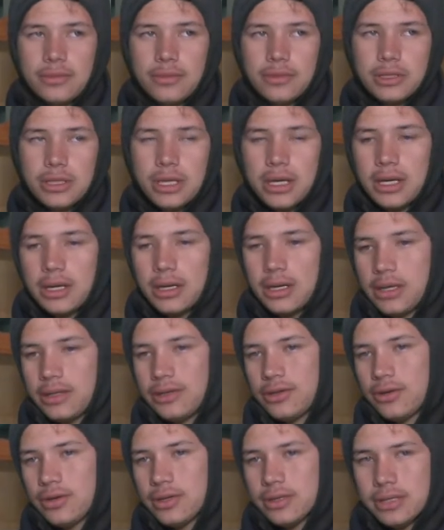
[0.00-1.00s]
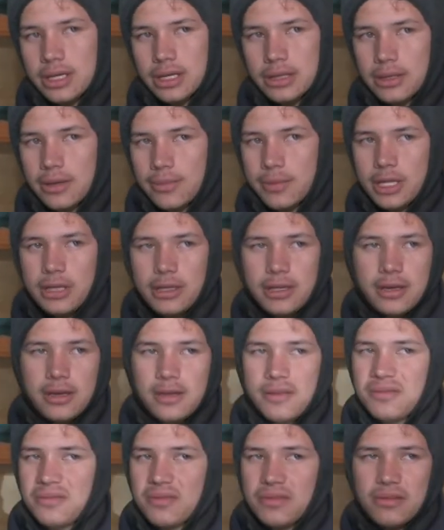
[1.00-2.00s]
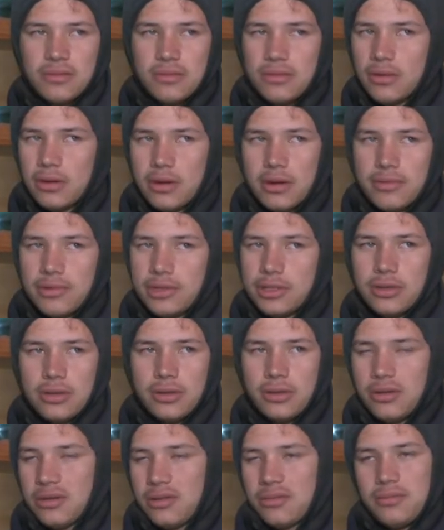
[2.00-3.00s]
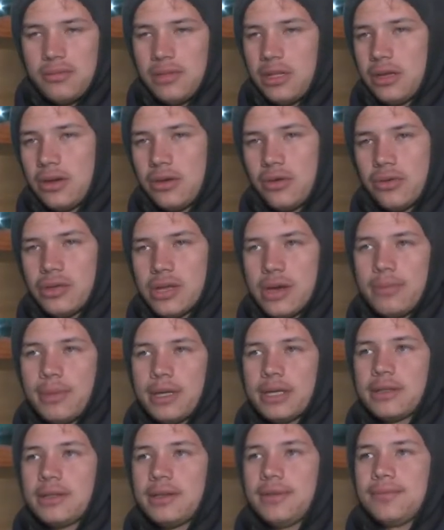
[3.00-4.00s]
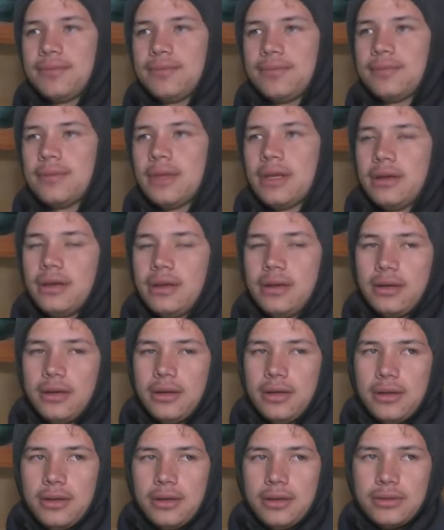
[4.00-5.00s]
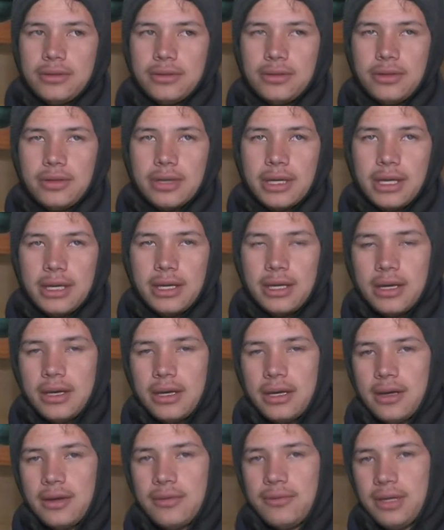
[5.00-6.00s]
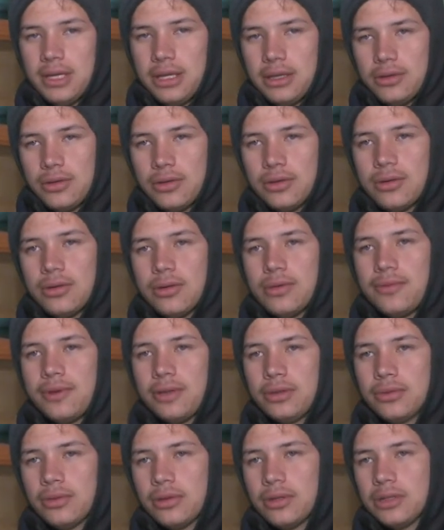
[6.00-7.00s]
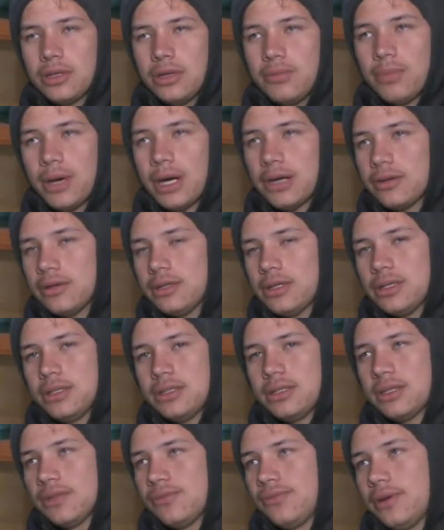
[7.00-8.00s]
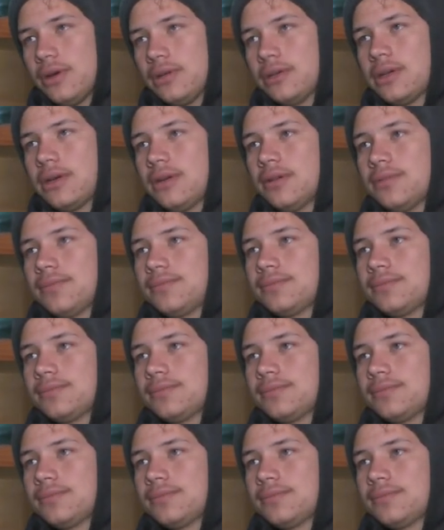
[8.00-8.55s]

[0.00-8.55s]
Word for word: O sea que yo exactamente no lo he visto en ninguna parte. Solo que vino, efectuó los disparos y se fue otra vez.